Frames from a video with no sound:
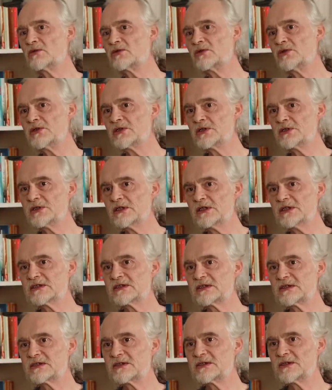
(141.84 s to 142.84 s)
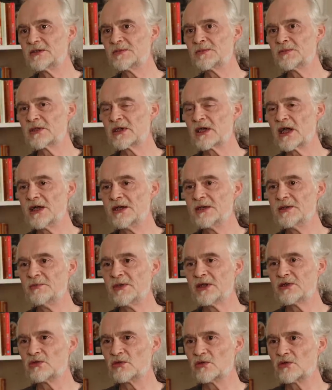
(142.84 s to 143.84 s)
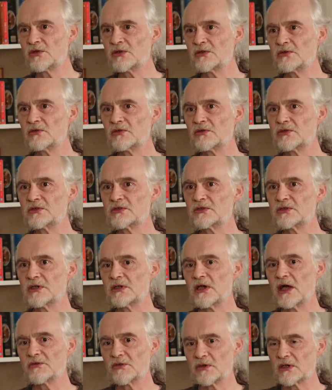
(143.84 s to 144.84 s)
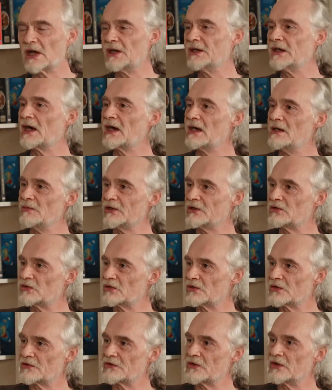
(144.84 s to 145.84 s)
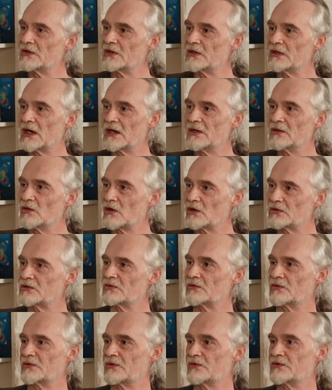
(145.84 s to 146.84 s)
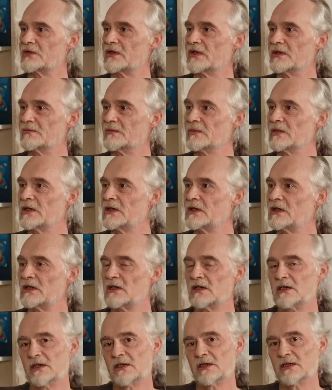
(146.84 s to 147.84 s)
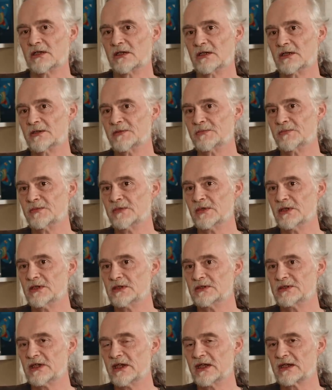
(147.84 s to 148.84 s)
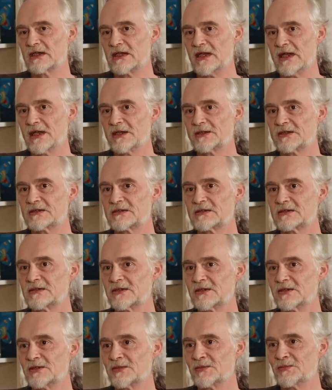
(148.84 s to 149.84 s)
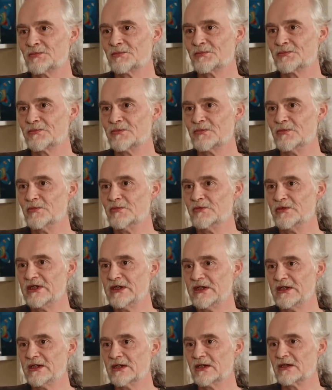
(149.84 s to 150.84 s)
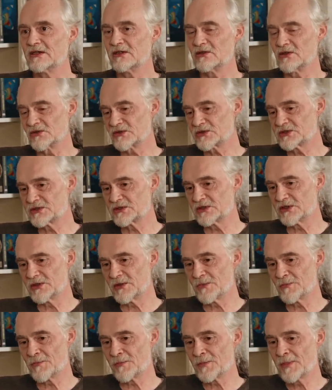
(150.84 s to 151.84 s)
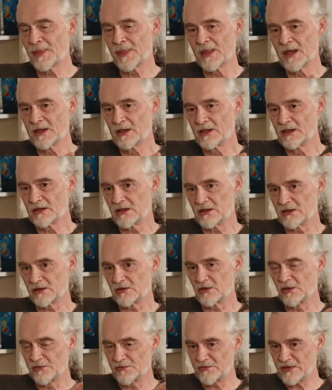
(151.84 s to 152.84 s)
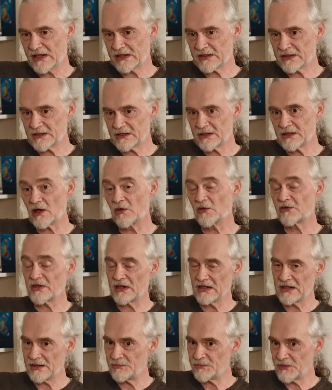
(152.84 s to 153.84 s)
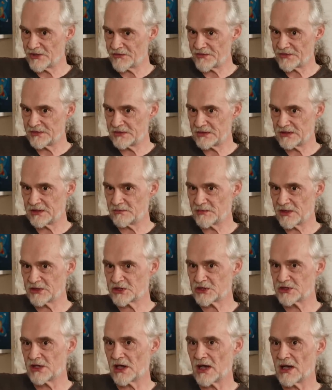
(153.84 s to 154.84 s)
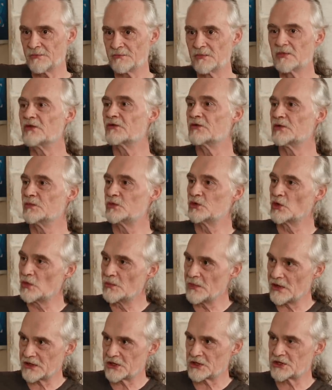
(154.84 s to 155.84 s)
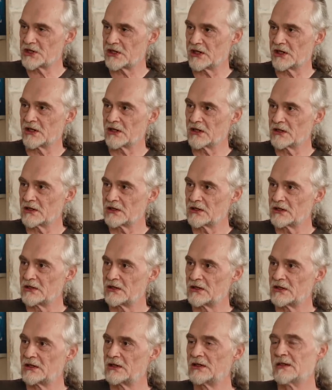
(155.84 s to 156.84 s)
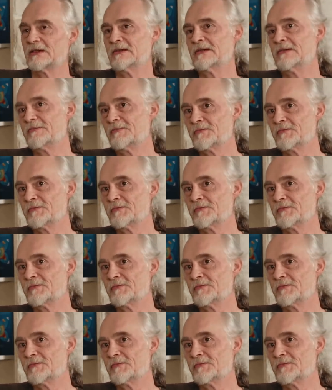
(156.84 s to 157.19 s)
Heilkunde ist ähm, keine Methode und äh, also keine Heilmethode, sondern ein Ordnungssystem. Ähm, sie erklärt, ähm, wie aus ähm, äh, Konflikten, aus Erlebnissen, die Menschen haben, Symptome entstehen. Mhm.